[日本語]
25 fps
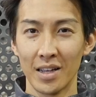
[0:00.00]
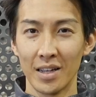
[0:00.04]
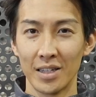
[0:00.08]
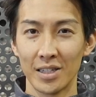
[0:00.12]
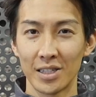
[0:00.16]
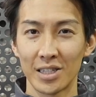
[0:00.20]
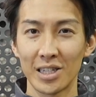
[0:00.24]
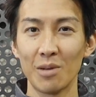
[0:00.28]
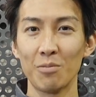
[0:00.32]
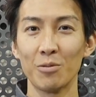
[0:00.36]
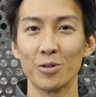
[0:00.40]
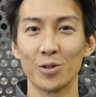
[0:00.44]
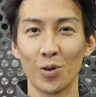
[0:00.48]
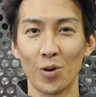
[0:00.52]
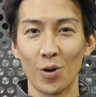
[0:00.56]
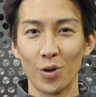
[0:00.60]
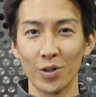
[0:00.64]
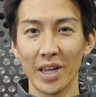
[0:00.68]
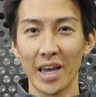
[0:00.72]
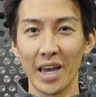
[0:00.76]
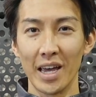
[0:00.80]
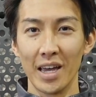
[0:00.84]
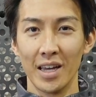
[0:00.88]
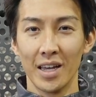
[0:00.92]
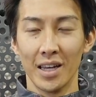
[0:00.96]
しかもそこ
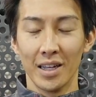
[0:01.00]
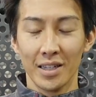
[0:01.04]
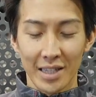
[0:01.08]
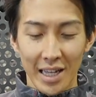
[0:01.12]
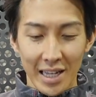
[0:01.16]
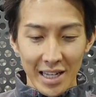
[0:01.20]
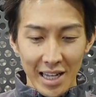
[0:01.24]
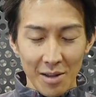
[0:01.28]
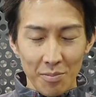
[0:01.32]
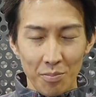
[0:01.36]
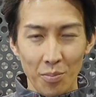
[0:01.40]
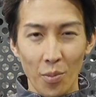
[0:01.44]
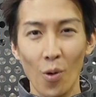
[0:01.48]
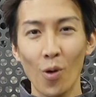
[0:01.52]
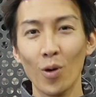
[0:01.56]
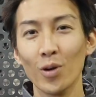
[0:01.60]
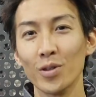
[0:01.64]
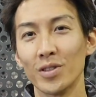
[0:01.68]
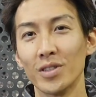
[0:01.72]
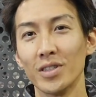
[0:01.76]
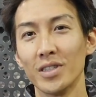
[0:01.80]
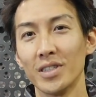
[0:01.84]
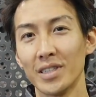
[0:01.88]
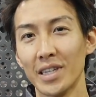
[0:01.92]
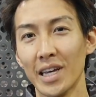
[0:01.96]
でただ防
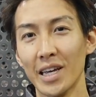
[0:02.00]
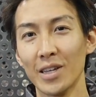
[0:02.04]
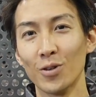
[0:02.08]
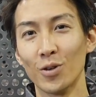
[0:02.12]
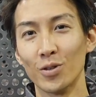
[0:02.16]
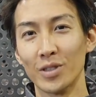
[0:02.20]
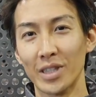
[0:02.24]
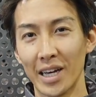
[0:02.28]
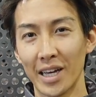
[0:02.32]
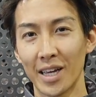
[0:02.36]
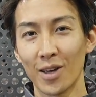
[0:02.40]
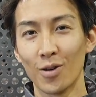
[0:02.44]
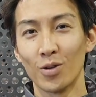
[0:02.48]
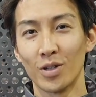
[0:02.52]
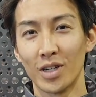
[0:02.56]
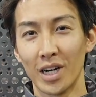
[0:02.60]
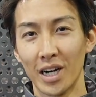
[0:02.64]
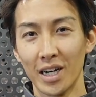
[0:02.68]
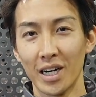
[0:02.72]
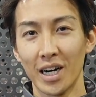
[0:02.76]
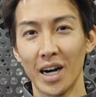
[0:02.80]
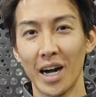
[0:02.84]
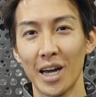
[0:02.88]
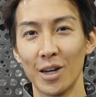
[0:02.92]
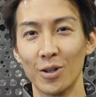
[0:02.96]
水性能だけを考
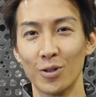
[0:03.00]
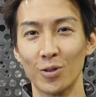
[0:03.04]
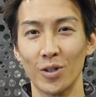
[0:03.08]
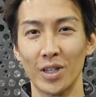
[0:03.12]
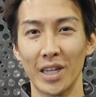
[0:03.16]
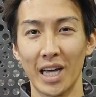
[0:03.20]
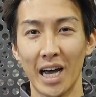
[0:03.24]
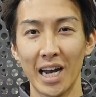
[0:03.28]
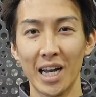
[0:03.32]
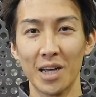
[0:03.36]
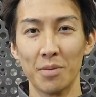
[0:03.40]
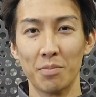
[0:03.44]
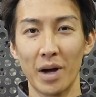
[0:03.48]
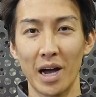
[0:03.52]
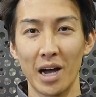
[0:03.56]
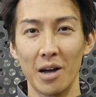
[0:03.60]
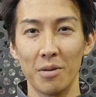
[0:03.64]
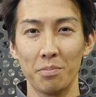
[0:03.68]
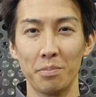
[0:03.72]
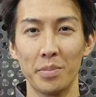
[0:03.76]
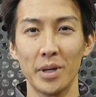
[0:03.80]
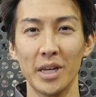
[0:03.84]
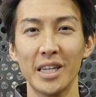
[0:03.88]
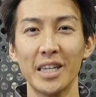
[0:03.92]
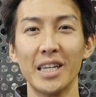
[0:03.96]
えるのであれば
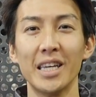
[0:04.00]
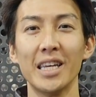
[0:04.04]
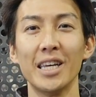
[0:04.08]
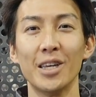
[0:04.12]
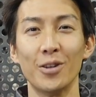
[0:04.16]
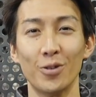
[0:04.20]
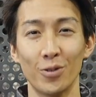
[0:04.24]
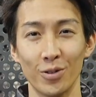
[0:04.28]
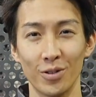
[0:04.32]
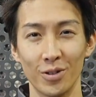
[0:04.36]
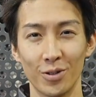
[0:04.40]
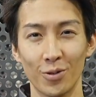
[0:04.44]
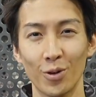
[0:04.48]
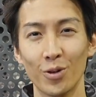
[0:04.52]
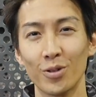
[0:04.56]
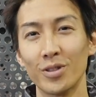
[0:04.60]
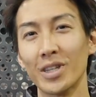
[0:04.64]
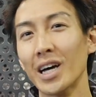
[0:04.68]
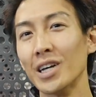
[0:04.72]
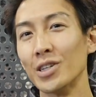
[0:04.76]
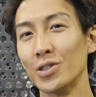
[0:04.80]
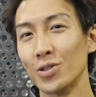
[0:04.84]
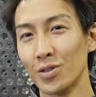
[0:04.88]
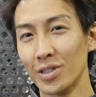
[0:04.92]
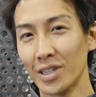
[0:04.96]
ビニールという
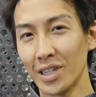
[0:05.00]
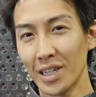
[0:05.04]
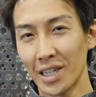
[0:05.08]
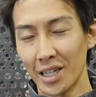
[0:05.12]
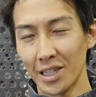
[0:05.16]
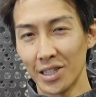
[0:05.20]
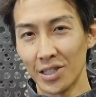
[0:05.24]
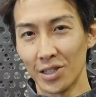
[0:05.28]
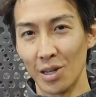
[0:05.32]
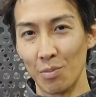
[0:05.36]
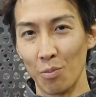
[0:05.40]
単純な生地